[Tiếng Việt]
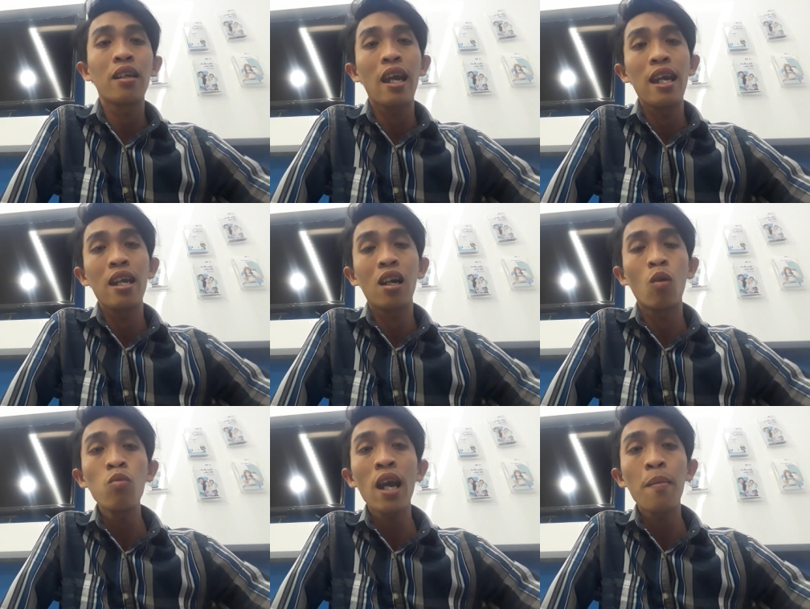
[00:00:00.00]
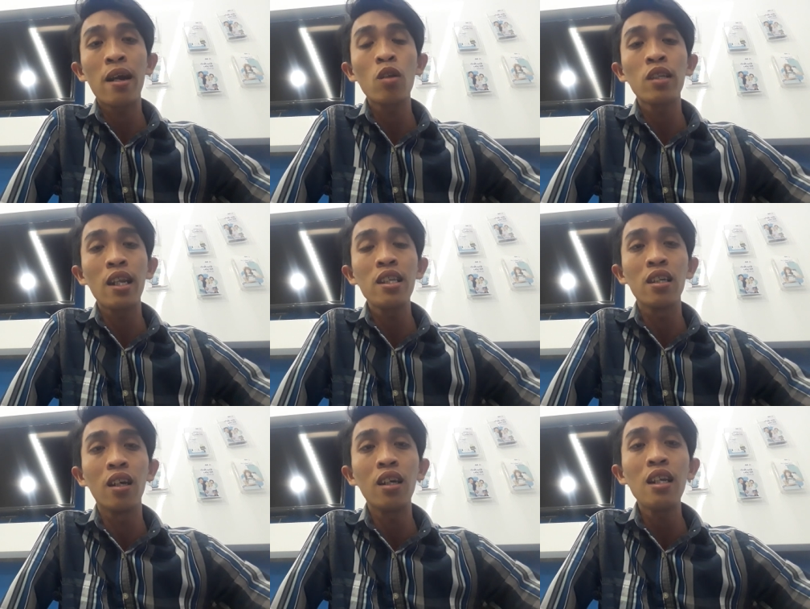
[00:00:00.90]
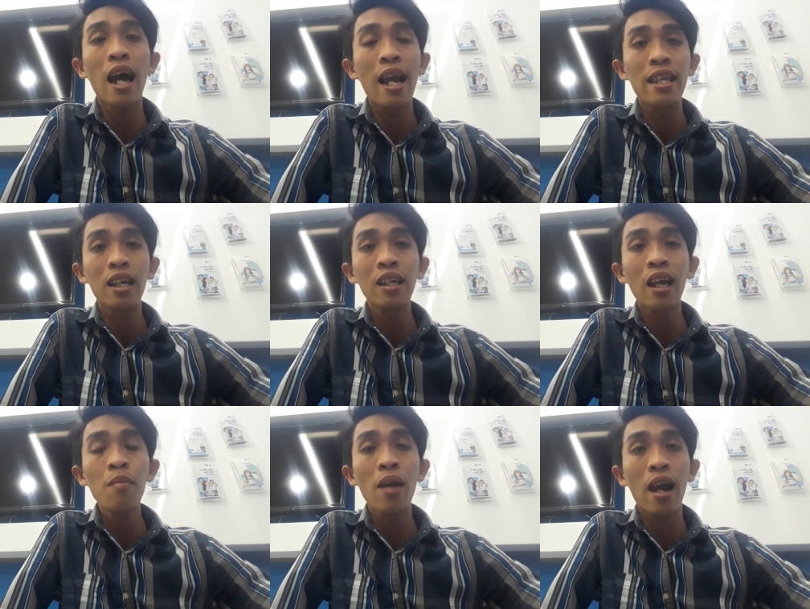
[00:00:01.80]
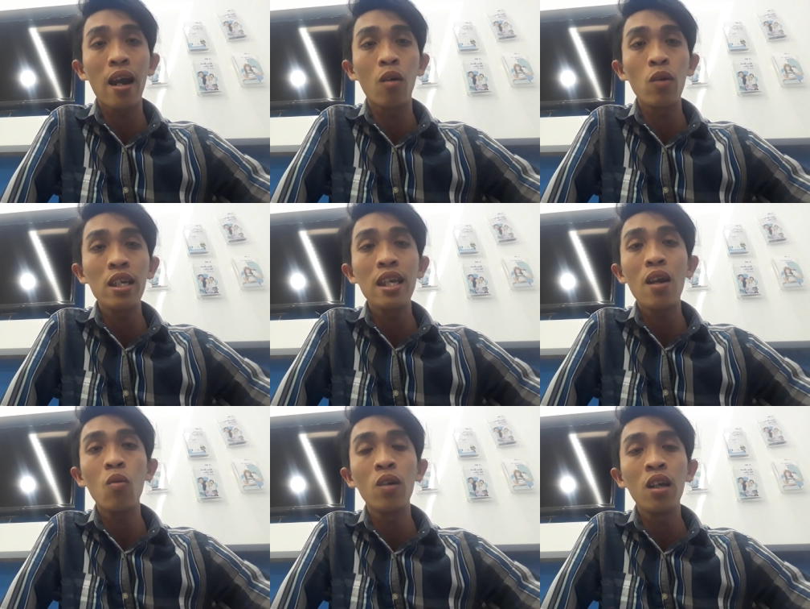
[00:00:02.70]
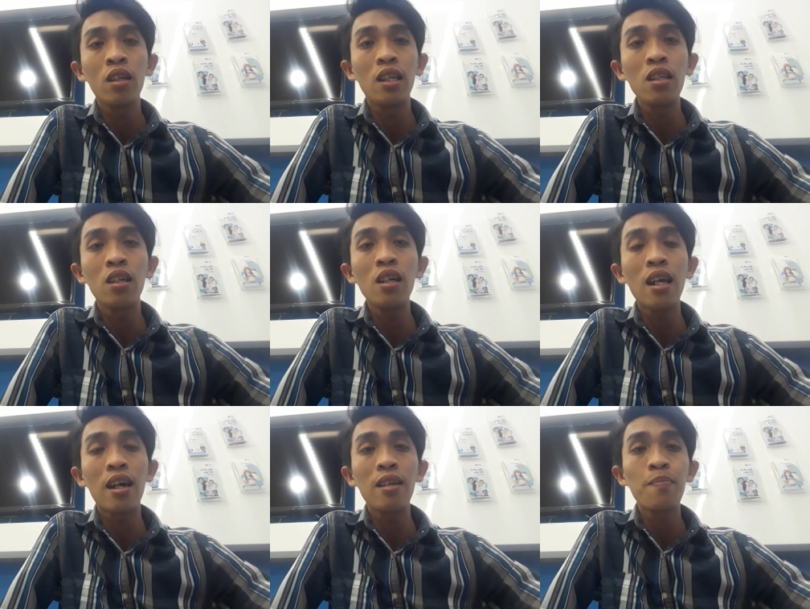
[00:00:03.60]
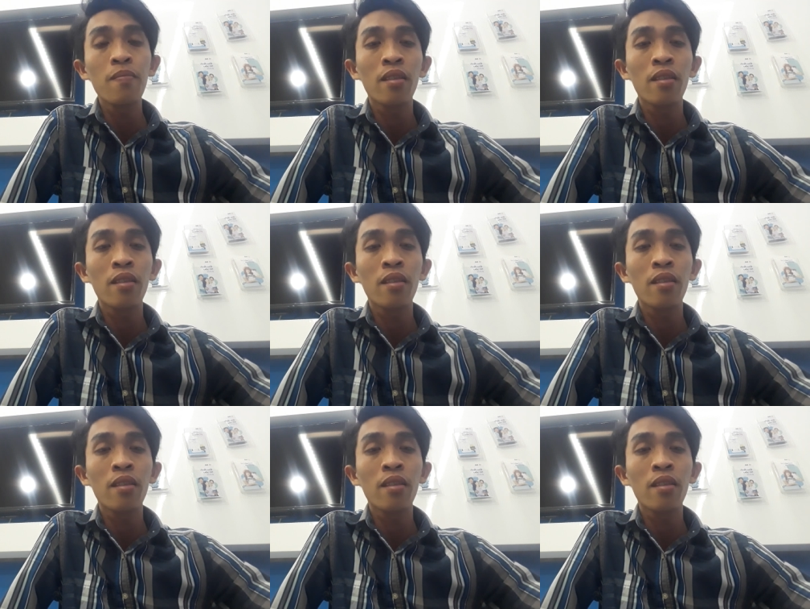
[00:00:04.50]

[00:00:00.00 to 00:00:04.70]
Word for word: thì à, cũng đang mà nó chỉnh sửa lại những cái mà video chỉnh sửa lại